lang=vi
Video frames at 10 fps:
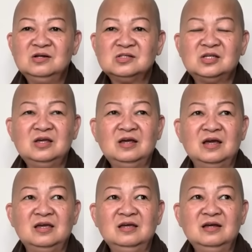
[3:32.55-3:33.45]
Suy
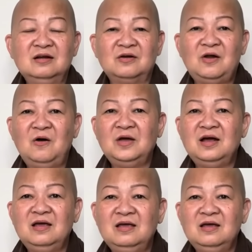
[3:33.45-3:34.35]
nghĩ á, rồi đôi
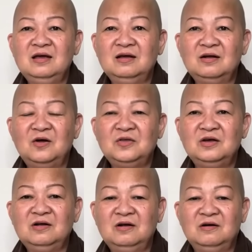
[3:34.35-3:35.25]
khi á có
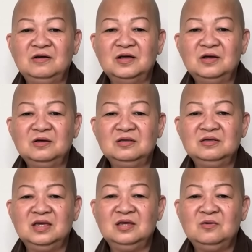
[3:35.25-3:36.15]
những người á
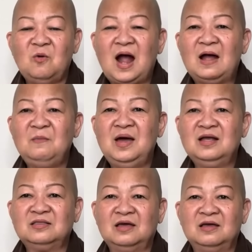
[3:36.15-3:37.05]
vì quá
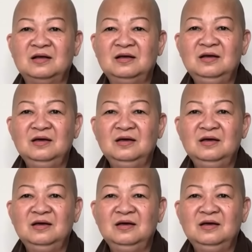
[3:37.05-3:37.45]
mê tiền,